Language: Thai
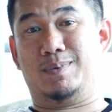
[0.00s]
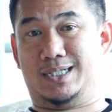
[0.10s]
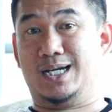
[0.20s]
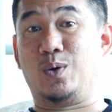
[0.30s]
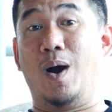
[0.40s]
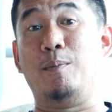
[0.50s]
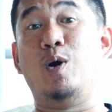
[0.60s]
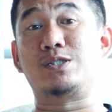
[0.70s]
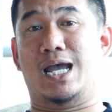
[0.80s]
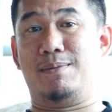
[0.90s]
มันเกิดความ
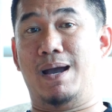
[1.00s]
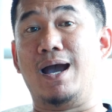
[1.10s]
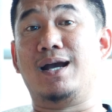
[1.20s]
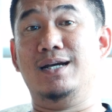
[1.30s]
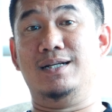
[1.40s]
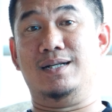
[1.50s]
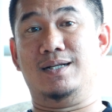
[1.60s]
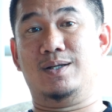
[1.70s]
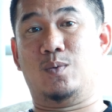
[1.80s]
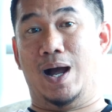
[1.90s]
เข้าใจมากขึ้น
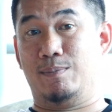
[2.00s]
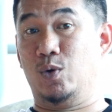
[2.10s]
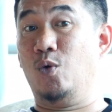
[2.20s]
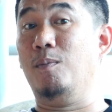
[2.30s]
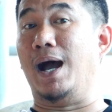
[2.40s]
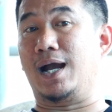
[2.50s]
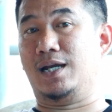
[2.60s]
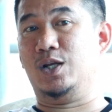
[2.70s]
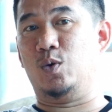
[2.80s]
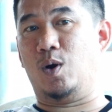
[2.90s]
ความรู้มาก
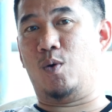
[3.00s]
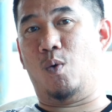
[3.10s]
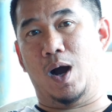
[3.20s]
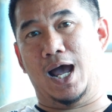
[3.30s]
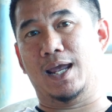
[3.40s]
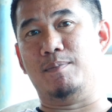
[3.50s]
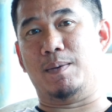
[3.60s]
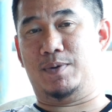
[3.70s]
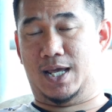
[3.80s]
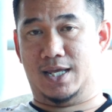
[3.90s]
ขึ้นว่าควาย
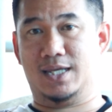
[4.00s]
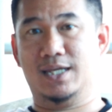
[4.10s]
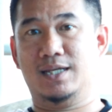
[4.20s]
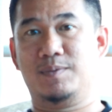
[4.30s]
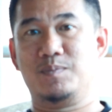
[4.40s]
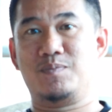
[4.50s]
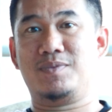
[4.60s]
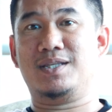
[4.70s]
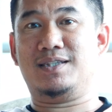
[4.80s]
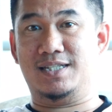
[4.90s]
แบบไหน
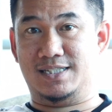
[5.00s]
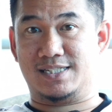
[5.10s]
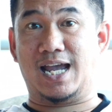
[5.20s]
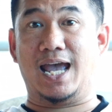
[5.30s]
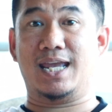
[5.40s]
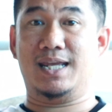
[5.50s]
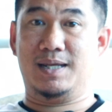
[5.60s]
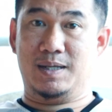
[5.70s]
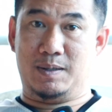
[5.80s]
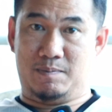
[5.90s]
ที่จะใช้
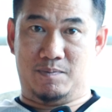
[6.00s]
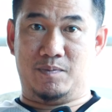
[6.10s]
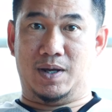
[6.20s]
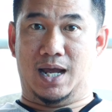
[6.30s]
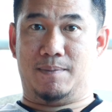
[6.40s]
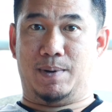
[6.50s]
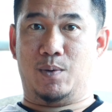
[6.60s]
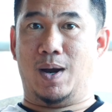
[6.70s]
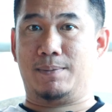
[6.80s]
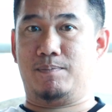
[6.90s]
ไป
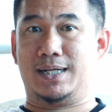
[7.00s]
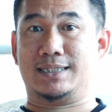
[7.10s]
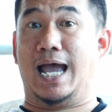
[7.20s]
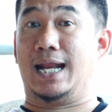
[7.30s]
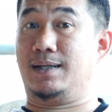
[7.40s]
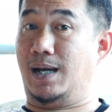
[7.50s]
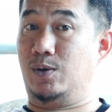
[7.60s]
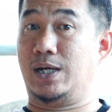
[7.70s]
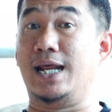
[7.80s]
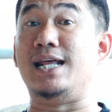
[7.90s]
วัดมาตรฐานของ
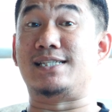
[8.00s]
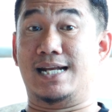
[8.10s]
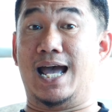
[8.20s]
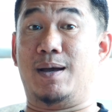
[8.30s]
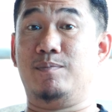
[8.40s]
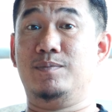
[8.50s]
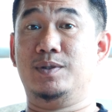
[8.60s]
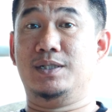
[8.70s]
เขาได้ในสนาม